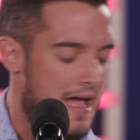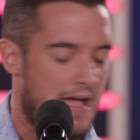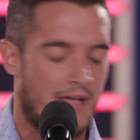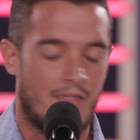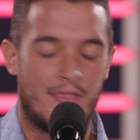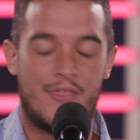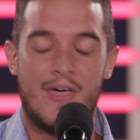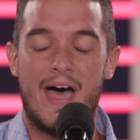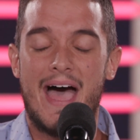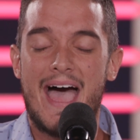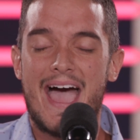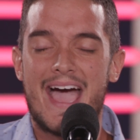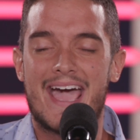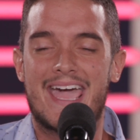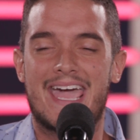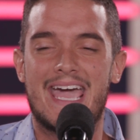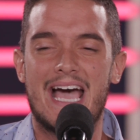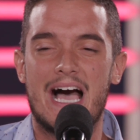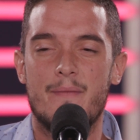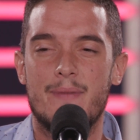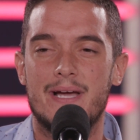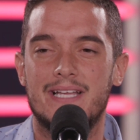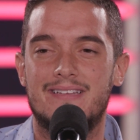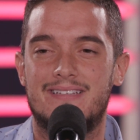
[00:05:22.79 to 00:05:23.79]

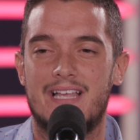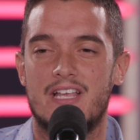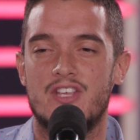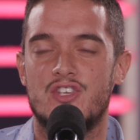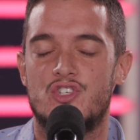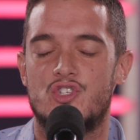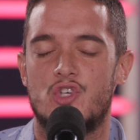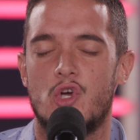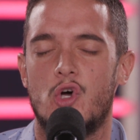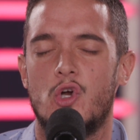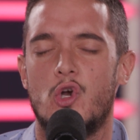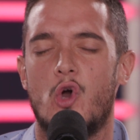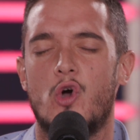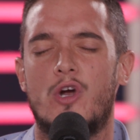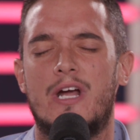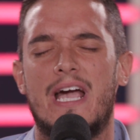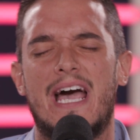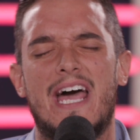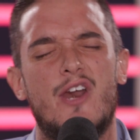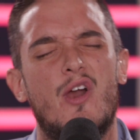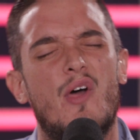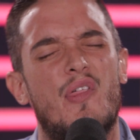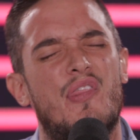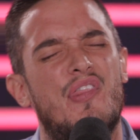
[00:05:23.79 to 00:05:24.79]
Déjame tan solo
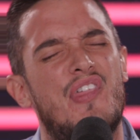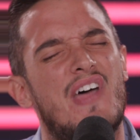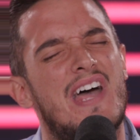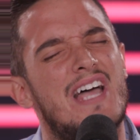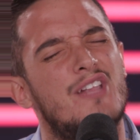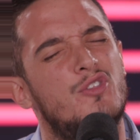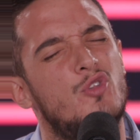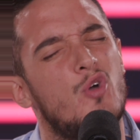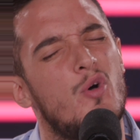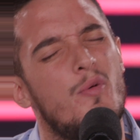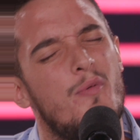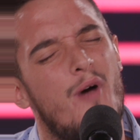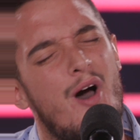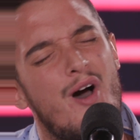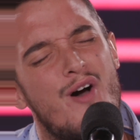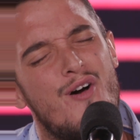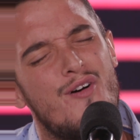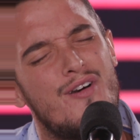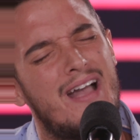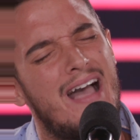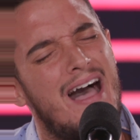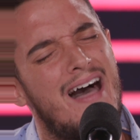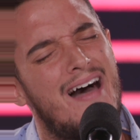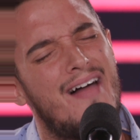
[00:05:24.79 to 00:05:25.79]
que roce tu
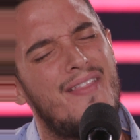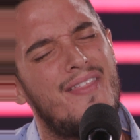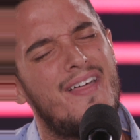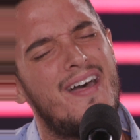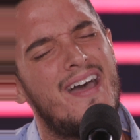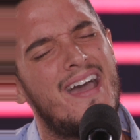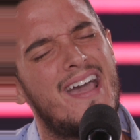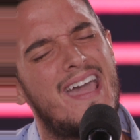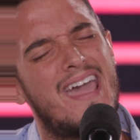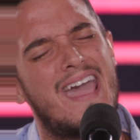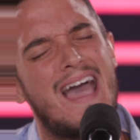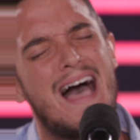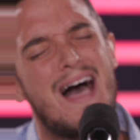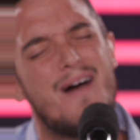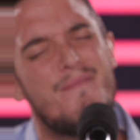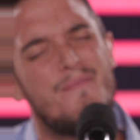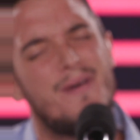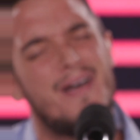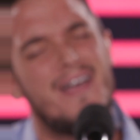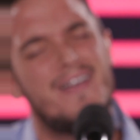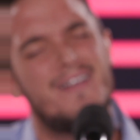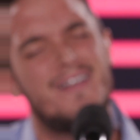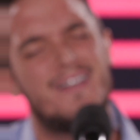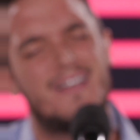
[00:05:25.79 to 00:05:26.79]
boca,
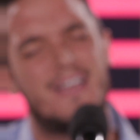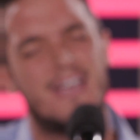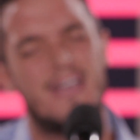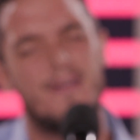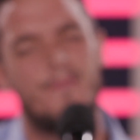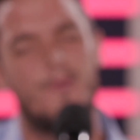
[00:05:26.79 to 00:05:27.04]
déjame que